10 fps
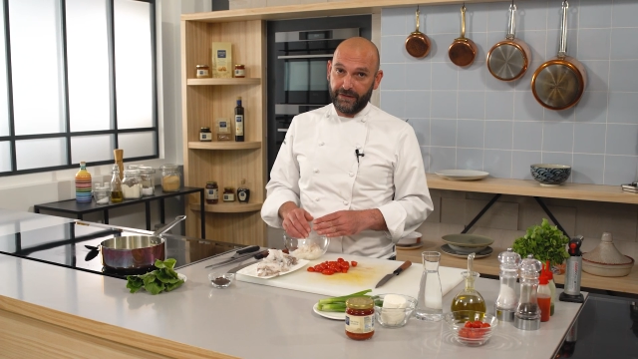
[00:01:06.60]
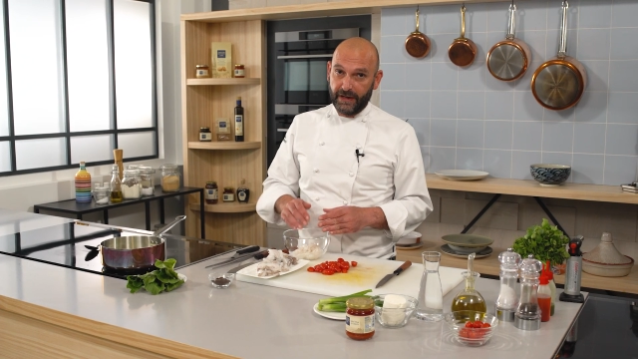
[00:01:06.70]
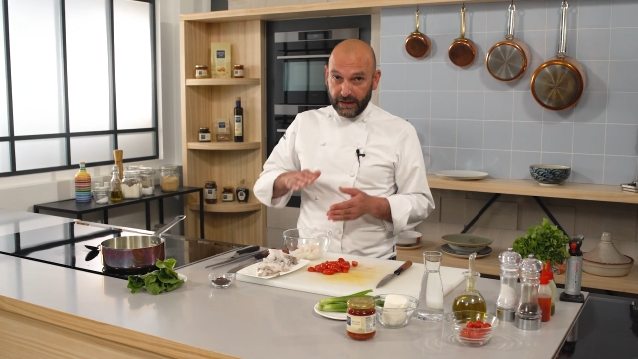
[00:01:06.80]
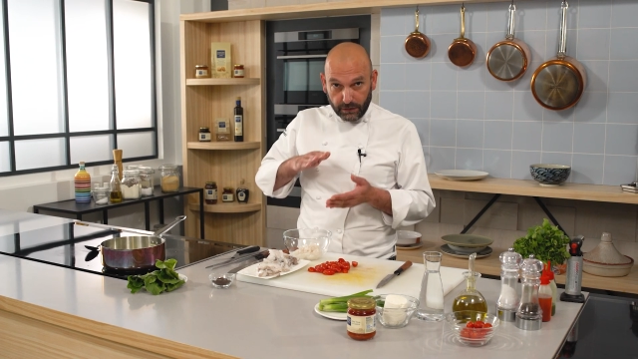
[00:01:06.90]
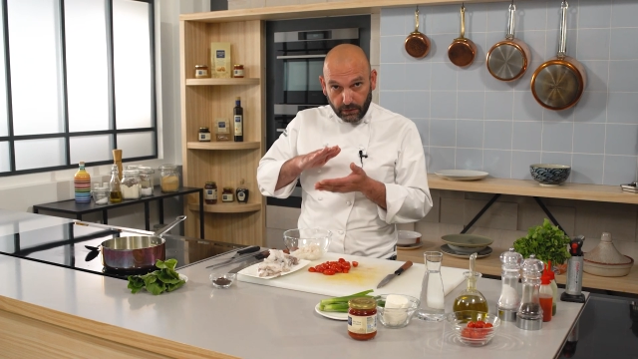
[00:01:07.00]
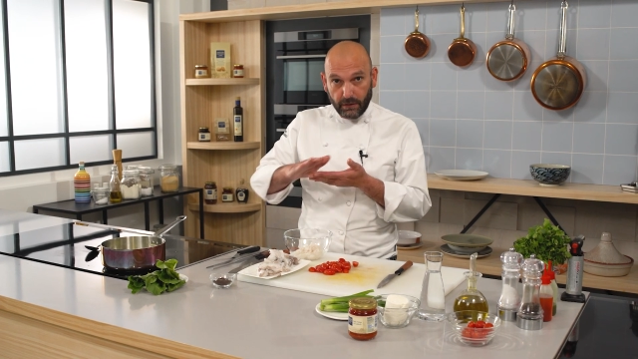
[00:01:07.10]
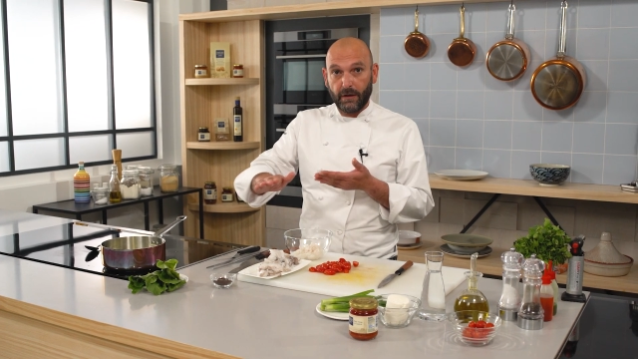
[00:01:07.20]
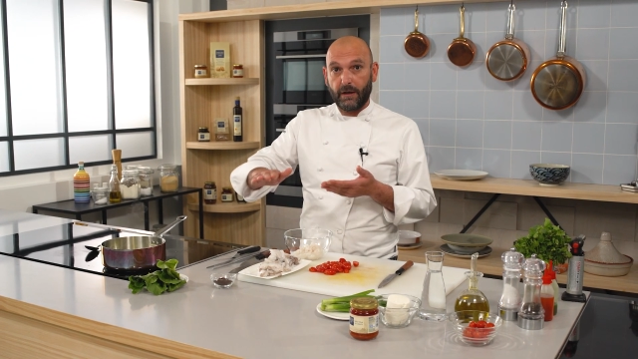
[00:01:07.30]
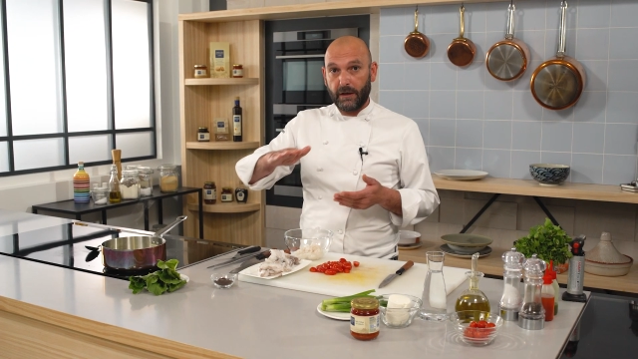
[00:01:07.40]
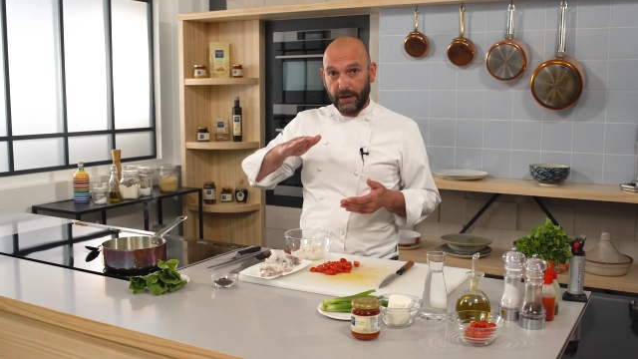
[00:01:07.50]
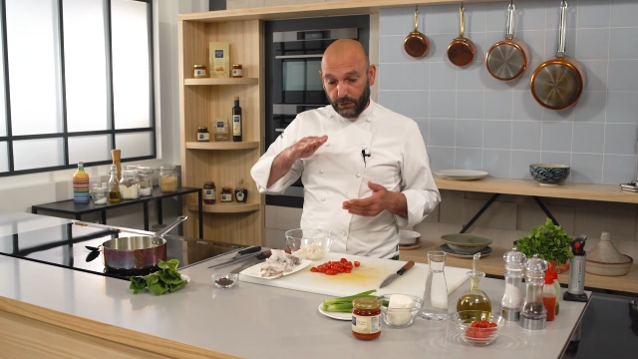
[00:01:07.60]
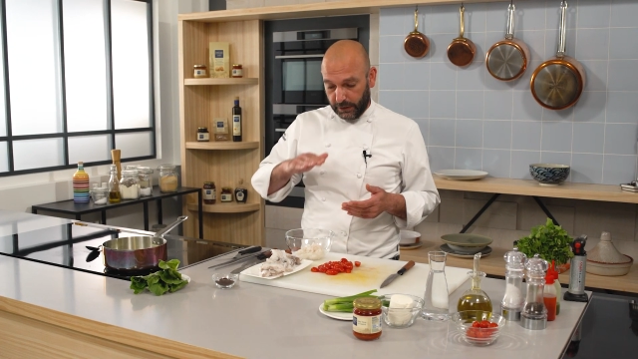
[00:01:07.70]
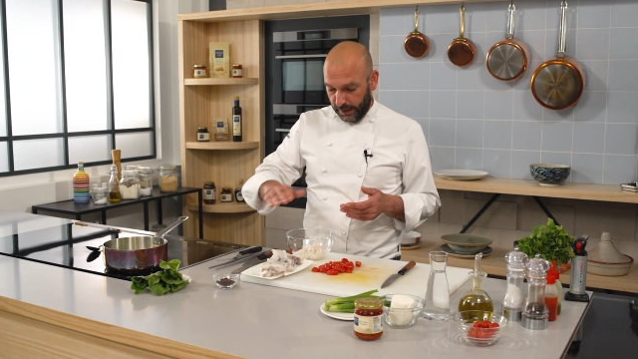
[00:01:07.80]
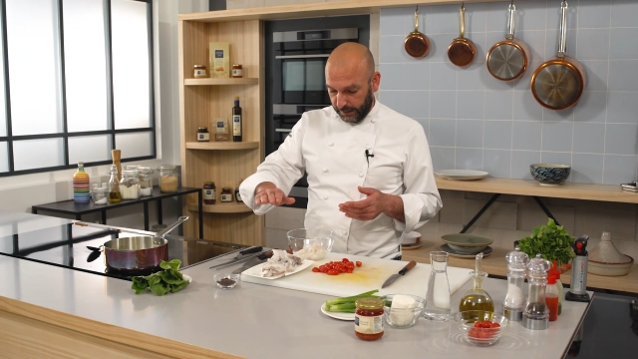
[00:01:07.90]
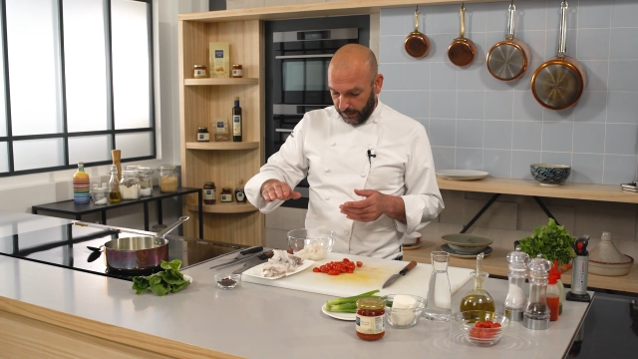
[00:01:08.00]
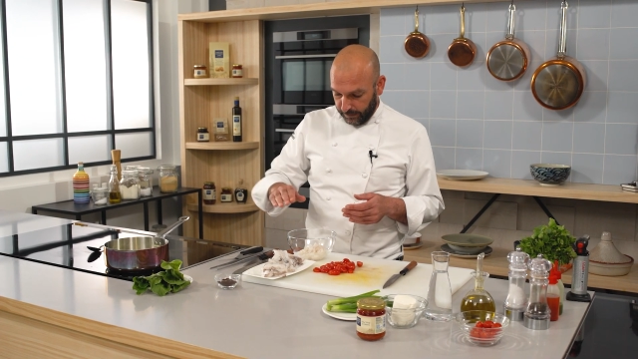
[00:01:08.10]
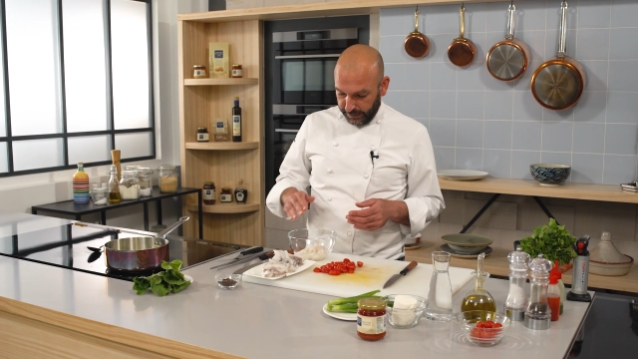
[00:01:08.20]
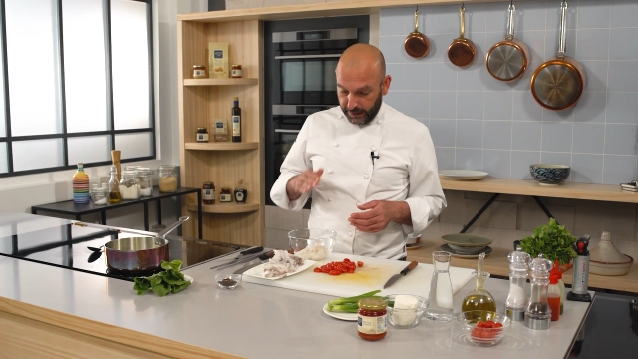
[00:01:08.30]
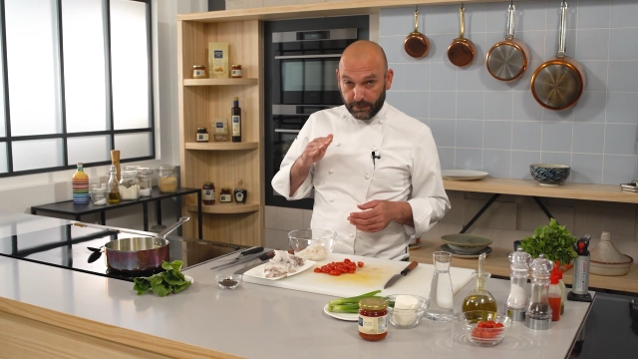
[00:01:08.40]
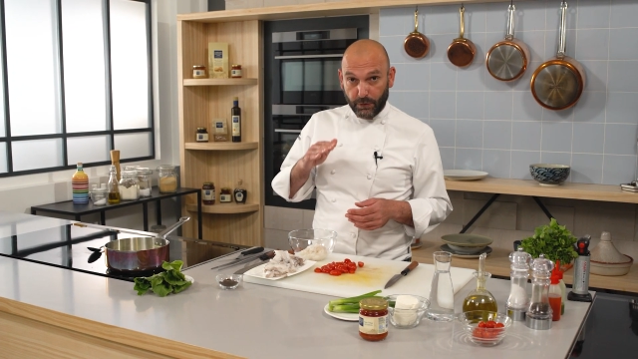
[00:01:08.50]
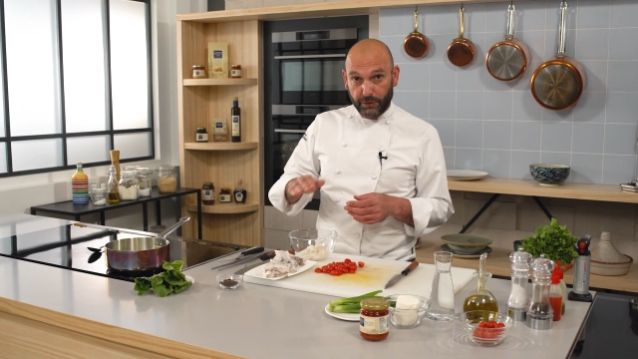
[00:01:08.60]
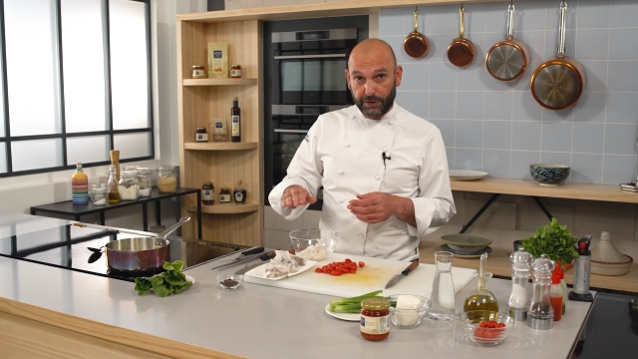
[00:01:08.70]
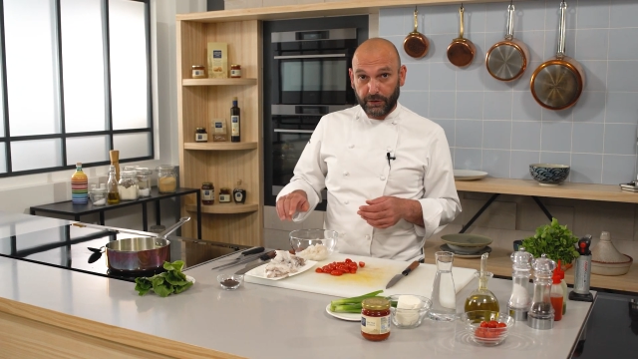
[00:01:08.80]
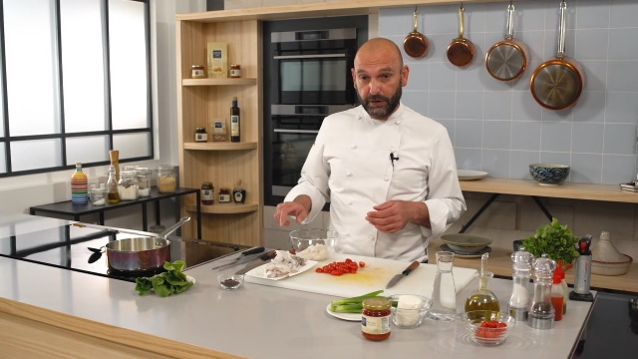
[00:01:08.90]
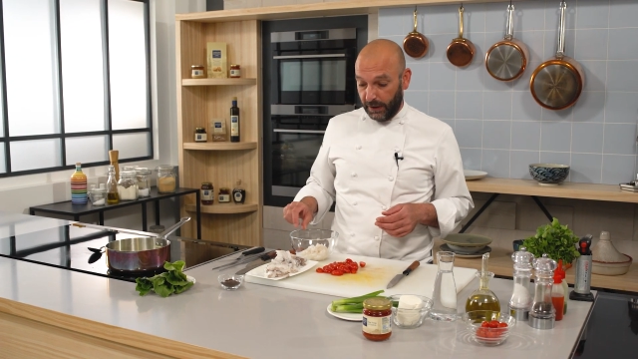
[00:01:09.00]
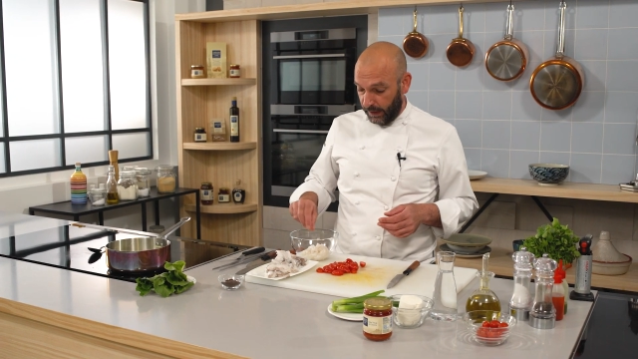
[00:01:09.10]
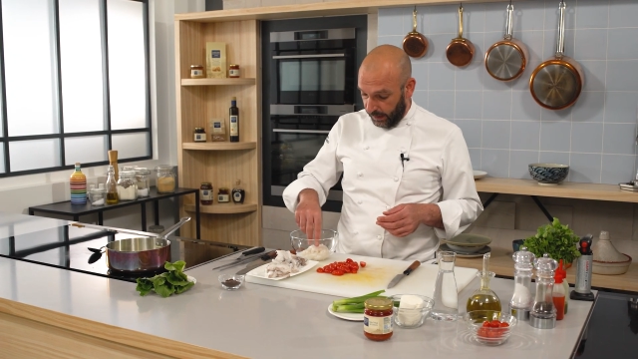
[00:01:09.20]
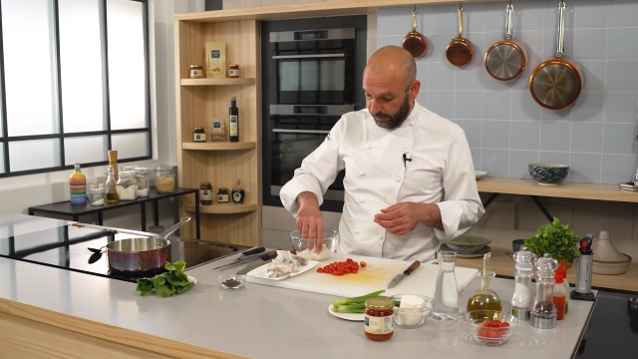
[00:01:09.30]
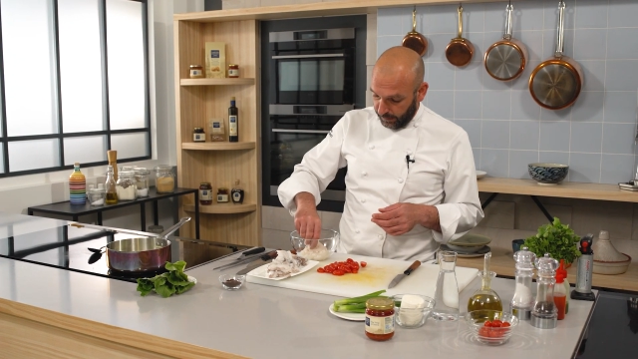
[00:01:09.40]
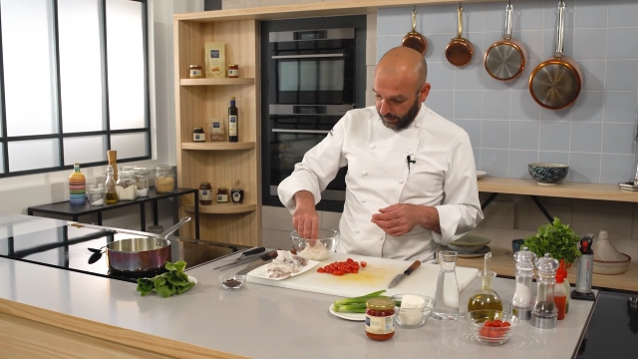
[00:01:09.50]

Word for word: affilato tagliate in maniera molto sottile